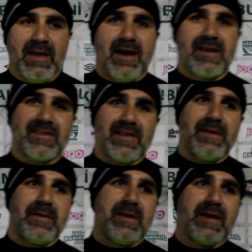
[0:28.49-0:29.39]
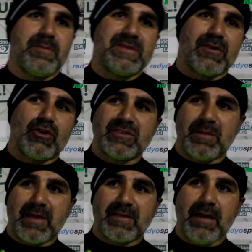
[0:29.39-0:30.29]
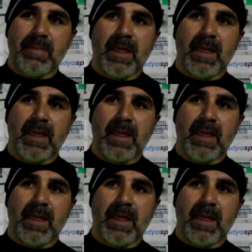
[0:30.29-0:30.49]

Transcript: hareketleri e, bize göstermekte.